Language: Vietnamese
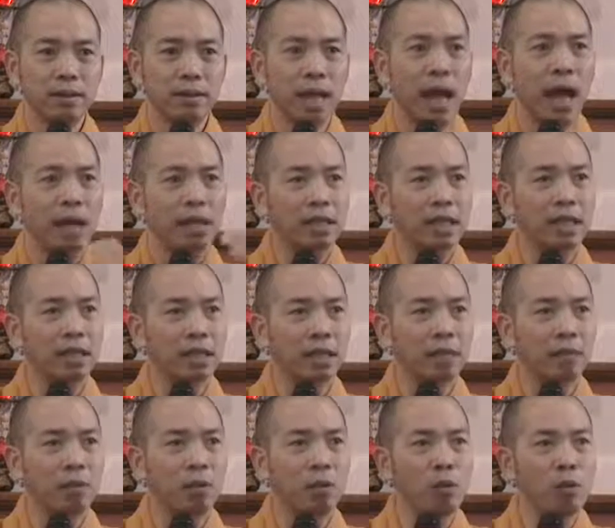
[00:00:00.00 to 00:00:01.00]
Đã xác
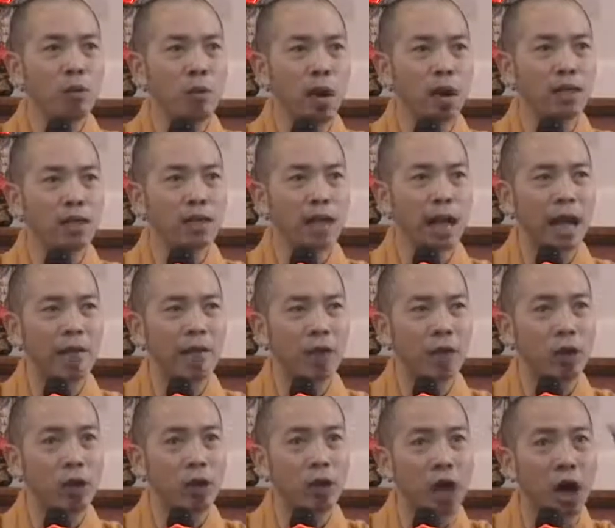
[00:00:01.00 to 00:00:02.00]
định muốn mở cửa hàng phải
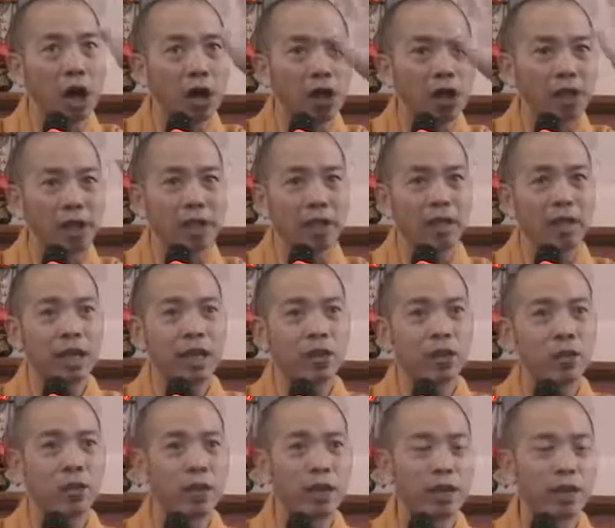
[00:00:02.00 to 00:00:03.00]
coi thời tiết
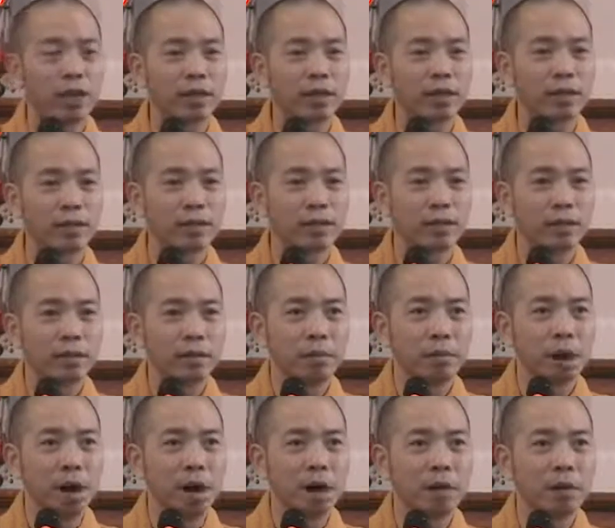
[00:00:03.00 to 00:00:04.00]
nhân duyên.
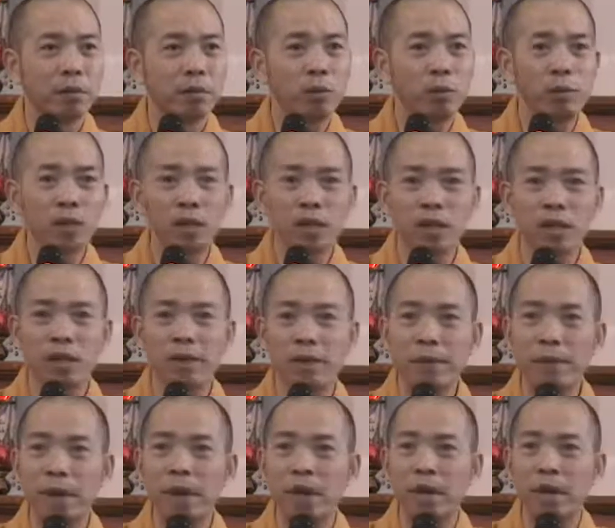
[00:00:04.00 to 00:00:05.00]
Mở muốn nước là
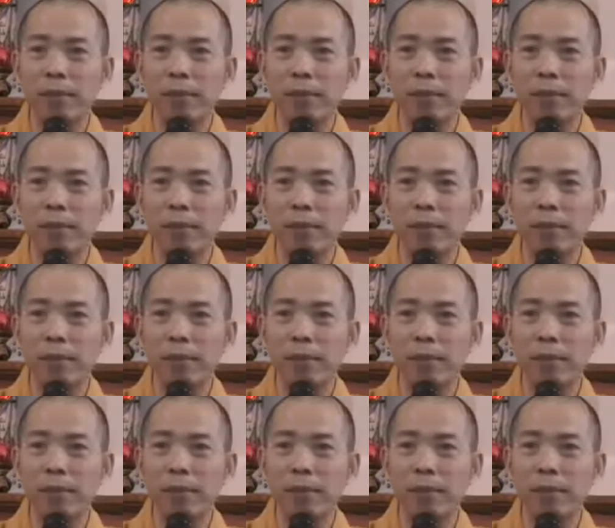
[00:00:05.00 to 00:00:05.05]
phải mở